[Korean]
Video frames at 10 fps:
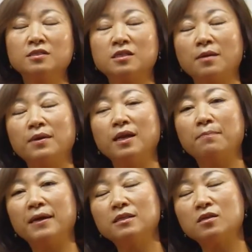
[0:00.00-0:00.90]
제발
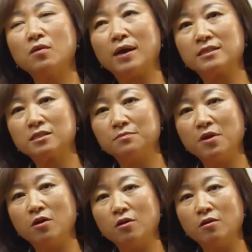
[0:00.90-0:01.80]
내 파티에
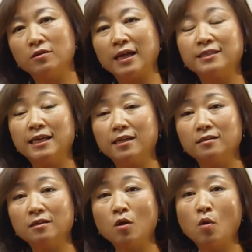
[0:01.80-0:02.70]
왔으면 하는
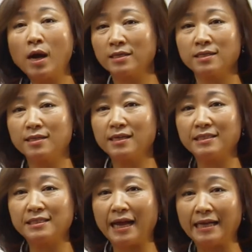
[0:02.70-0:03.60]
얘기는 확실한
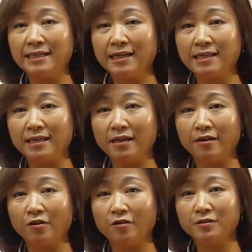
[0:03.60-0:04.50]
사실이 아니란
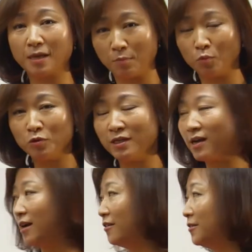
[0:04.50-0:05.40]
얘기예요. 한번
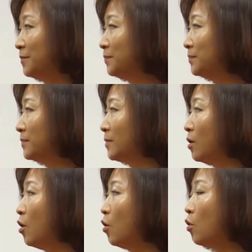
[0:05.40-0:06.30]
보실까요?
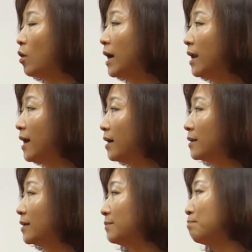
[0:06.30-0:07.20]
오할라,
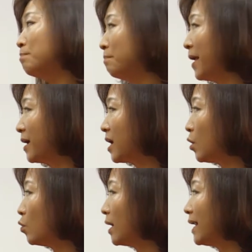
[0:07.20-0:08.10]
맹가
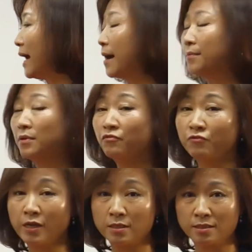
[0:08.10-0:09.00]
호환 아미
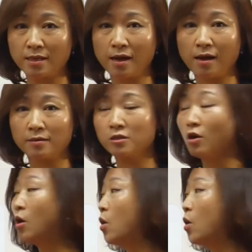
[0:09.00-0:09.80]
휘에스타. 그죠?